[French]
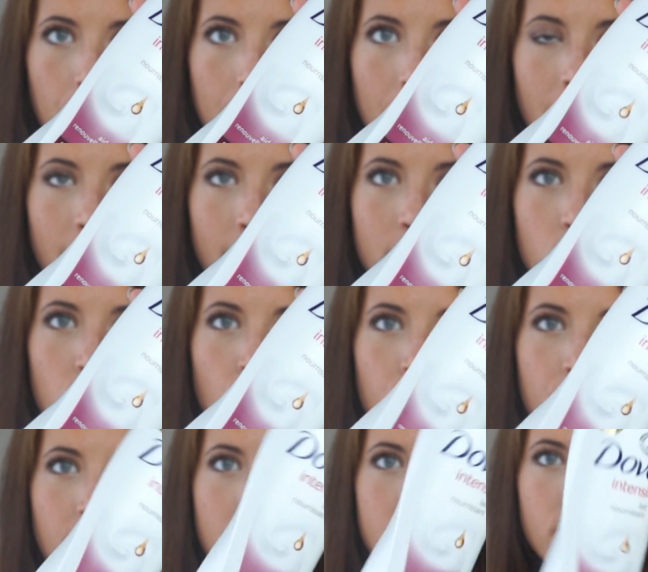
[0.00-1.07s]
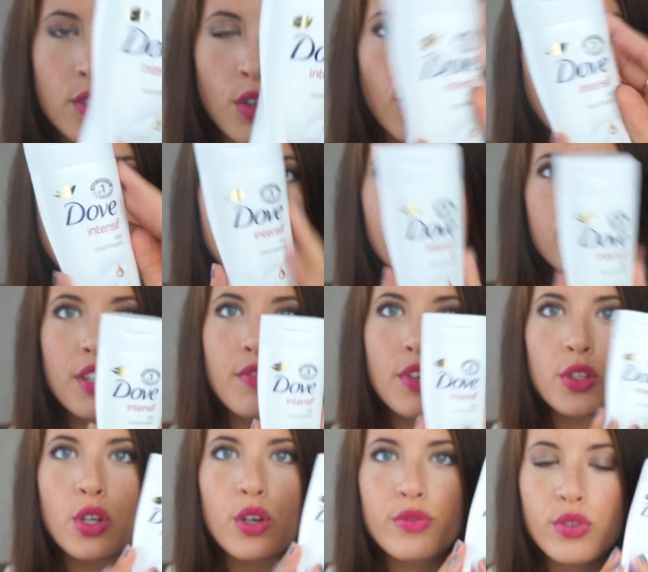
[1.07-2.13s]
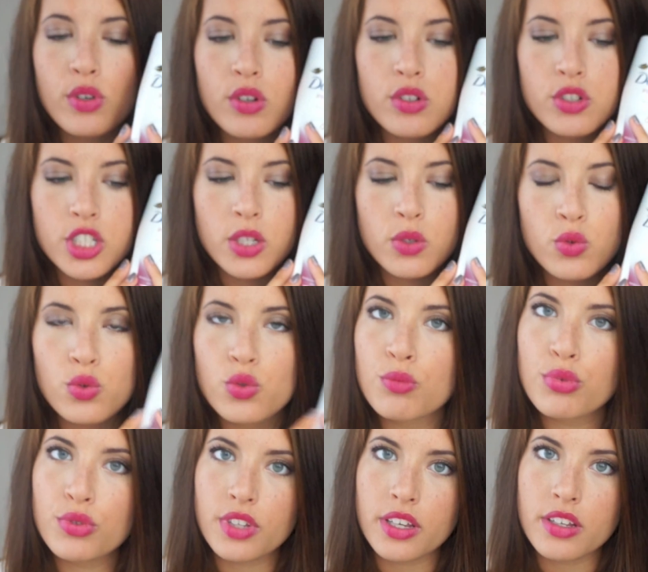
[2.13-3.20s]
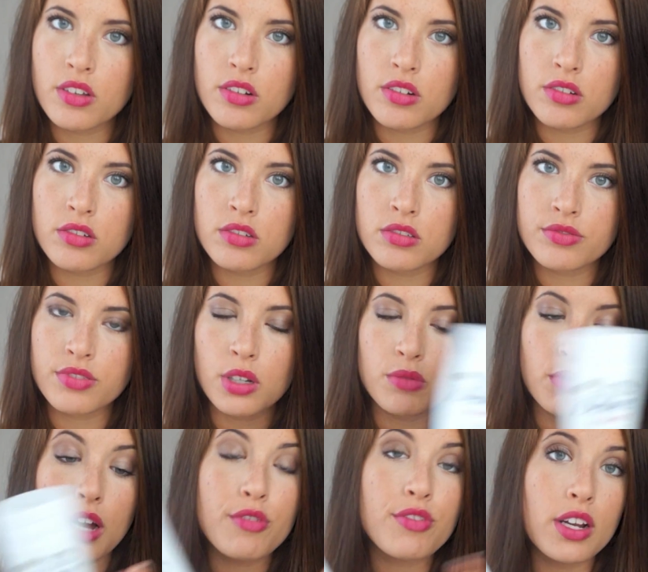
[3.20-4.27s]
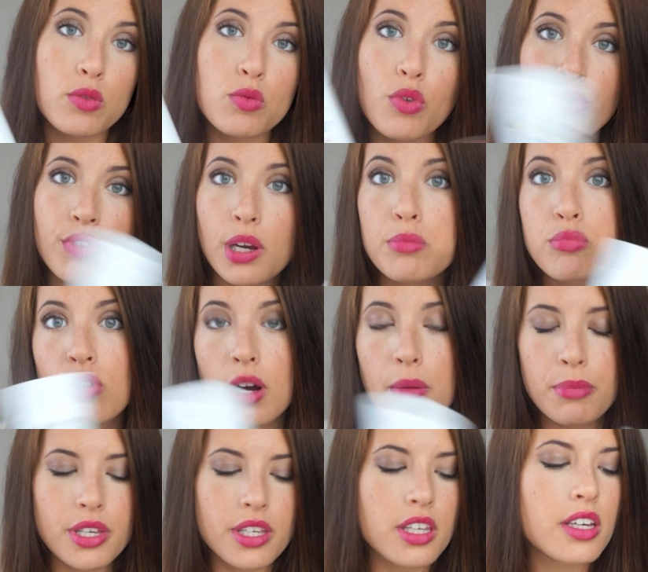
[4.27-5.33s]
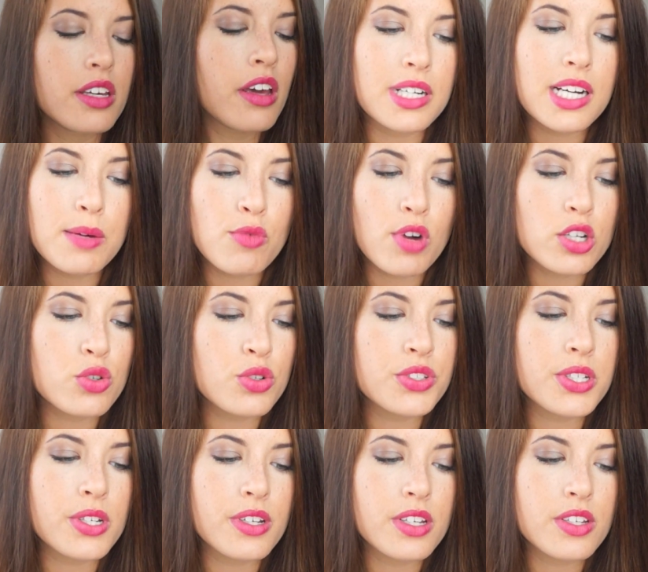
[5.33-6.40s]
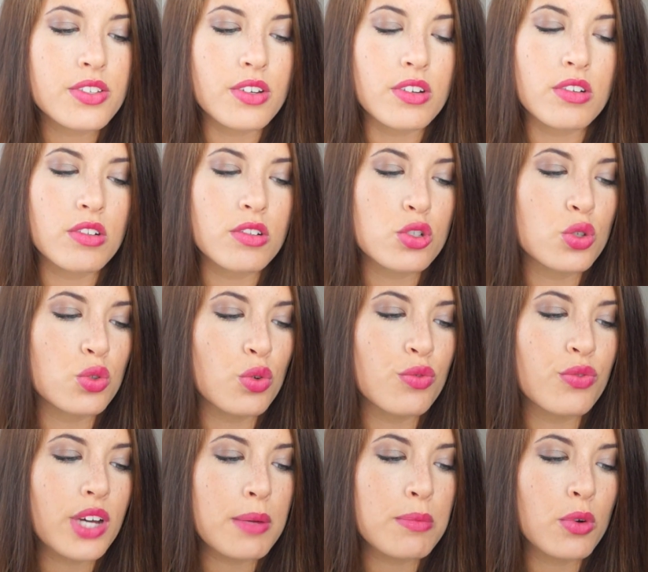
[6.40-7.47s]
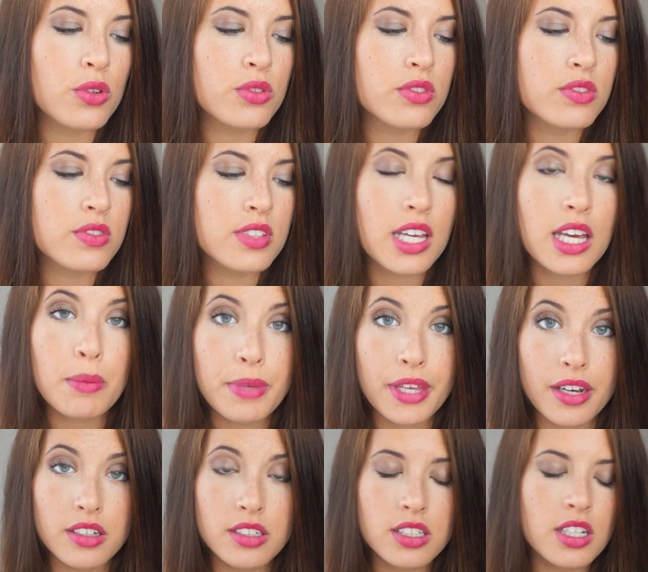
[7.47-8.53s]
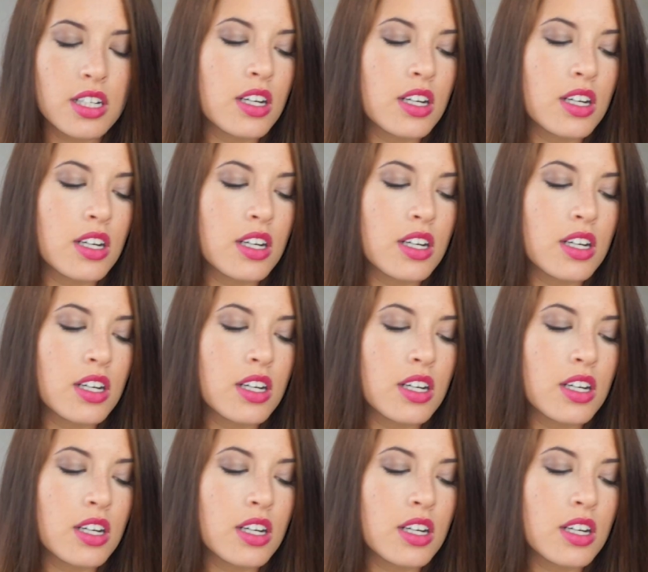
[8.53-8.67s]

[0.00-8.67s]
Pareil, je le teste. En fait, il y avait une offre, j'ai eu une bouteille, enfin un flacon offert pour un payé. Un mois que je l'utilise, je le trouve vraiment très bien.